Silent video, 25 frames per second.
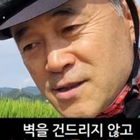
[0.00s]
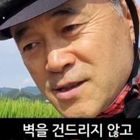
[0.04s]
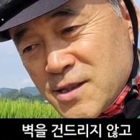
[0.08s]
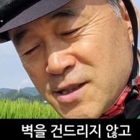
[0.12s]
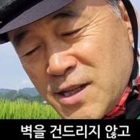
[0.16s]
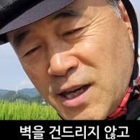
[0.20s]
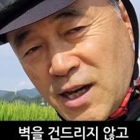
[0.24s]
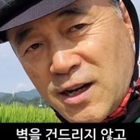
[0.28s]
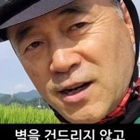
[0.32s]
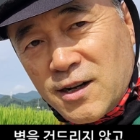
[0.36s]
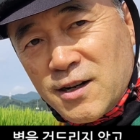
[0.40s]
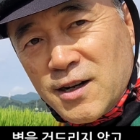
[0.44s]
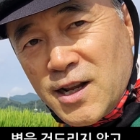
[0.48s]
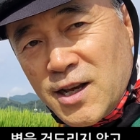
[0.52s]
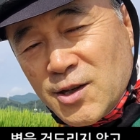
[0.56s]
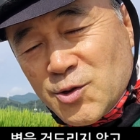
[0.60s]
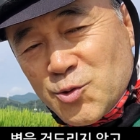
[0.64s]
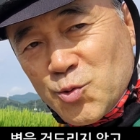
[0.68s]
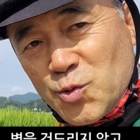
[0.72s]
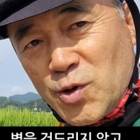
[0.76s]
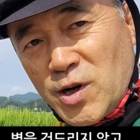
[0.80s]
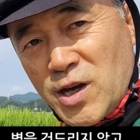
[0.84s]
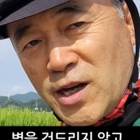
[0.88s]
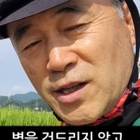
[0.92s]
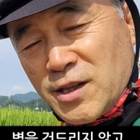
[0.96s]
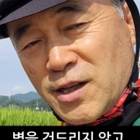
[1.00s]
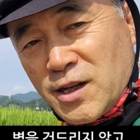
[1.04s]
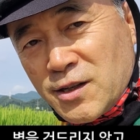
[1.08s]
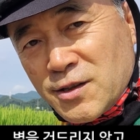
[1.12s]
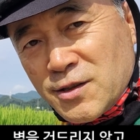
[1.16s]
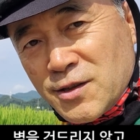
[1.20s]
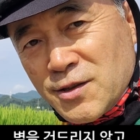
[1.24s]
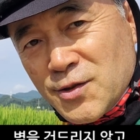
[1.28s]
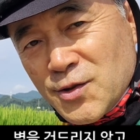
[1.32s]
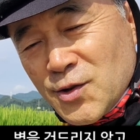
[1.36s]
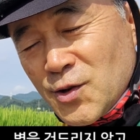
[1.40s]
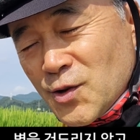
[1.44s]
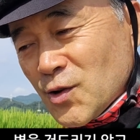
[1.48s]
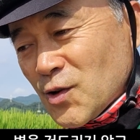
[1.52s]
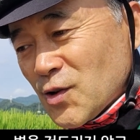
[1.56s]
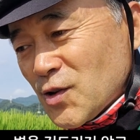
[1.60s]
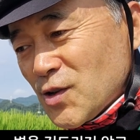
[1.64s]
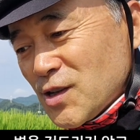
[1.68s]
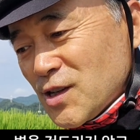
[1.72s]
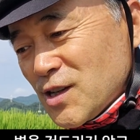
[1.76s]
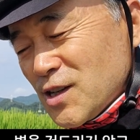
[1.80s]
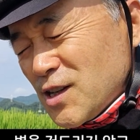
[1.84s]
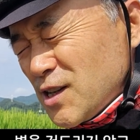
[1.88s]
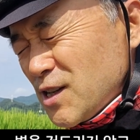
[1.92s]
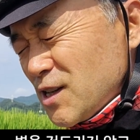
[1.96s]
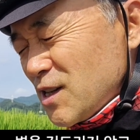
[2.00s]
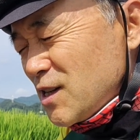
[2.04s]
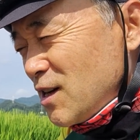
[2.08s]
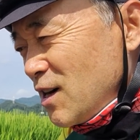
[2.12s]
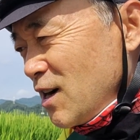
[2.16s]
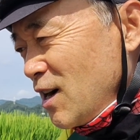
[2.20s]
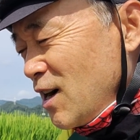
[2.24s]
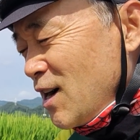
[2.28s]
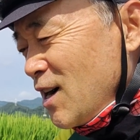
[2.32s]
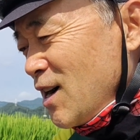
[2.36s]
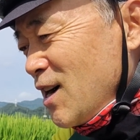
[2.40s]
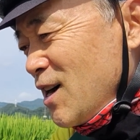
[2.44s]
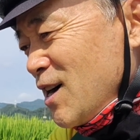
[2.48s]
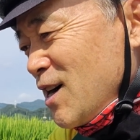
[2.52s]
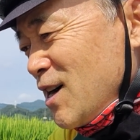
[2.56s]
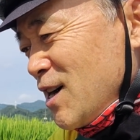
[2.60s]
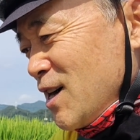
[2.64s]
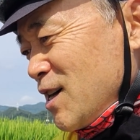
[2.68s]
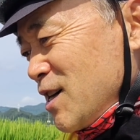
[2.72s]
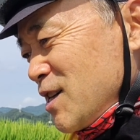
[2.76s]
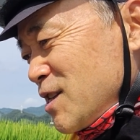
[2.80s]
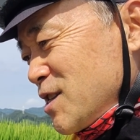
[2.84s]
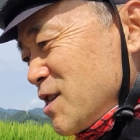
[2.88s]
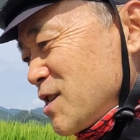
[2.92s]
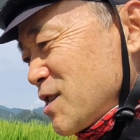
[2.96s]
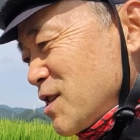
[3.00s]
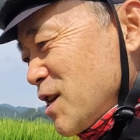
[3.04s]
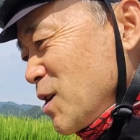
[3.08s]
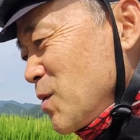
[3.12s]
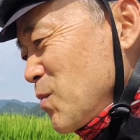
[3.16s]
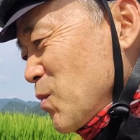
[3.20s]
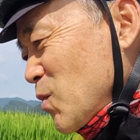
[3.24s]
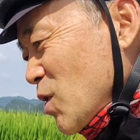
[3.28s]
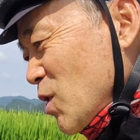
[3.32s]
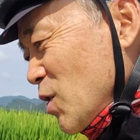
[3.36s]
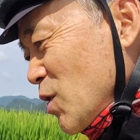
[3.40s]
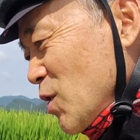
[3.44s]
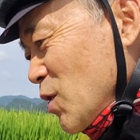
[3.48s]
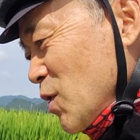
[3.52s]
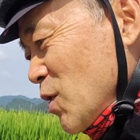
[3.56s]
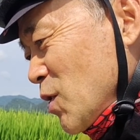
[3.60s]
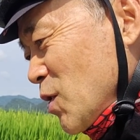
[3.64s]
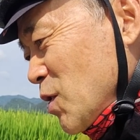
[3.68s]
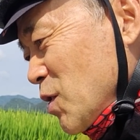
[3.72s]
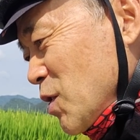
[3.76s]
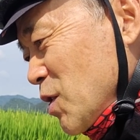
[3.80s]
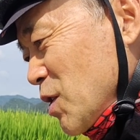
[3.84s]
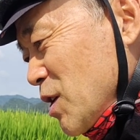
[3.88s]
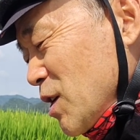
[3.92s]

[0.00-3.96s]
제거를 해 주어야 되거든요 아 진짜 힘들어요